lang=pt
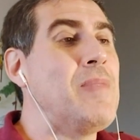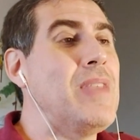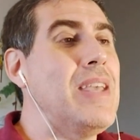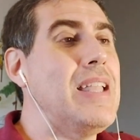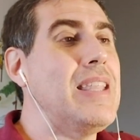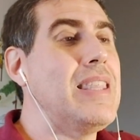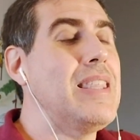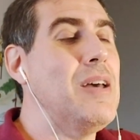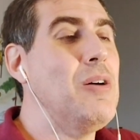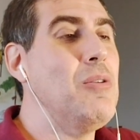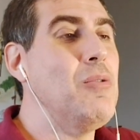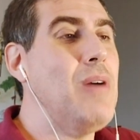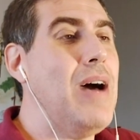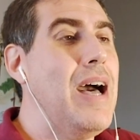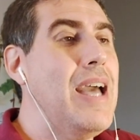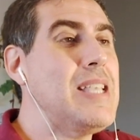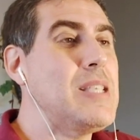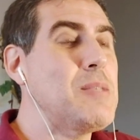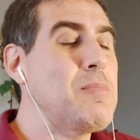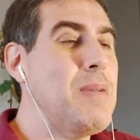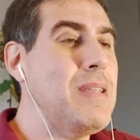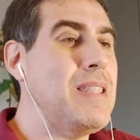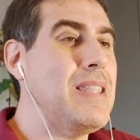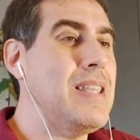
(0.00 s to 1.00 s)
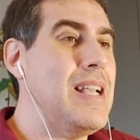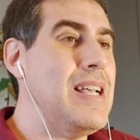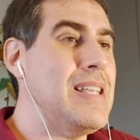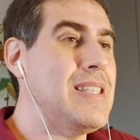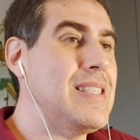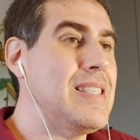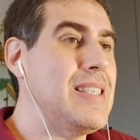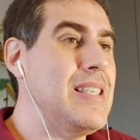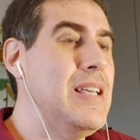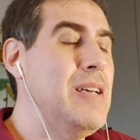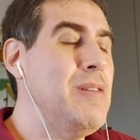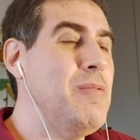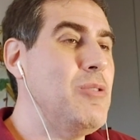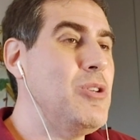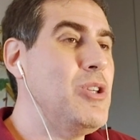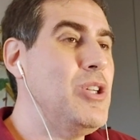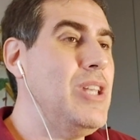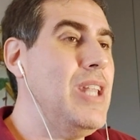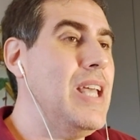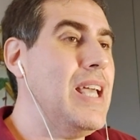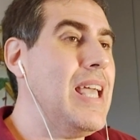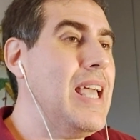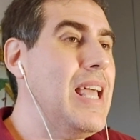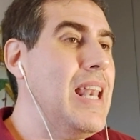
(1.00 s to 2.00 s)
Então, a expatriação, eu
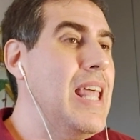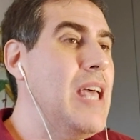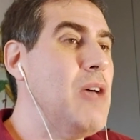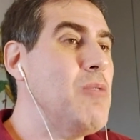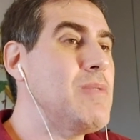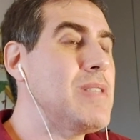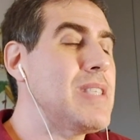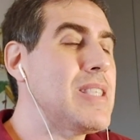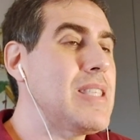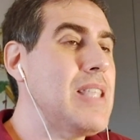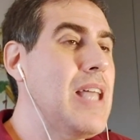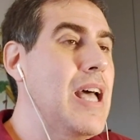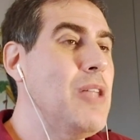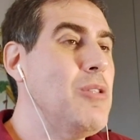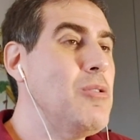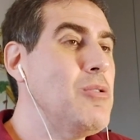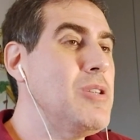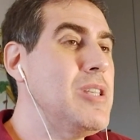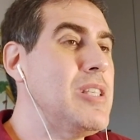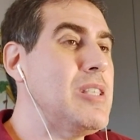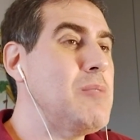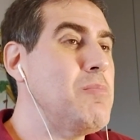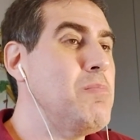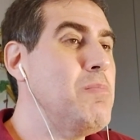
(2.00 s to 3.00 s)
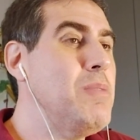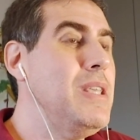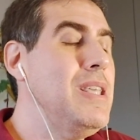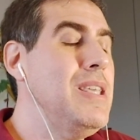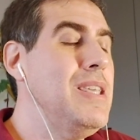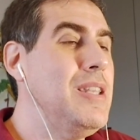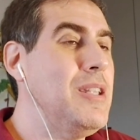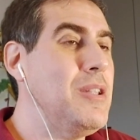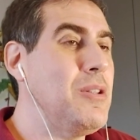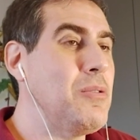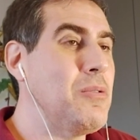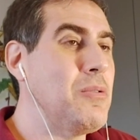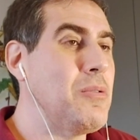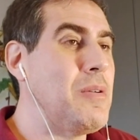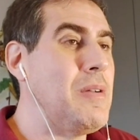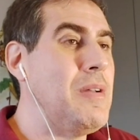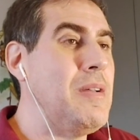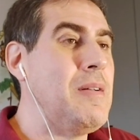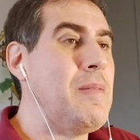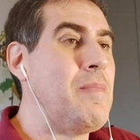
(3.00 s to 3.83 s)
diria que ela é um estado de espírito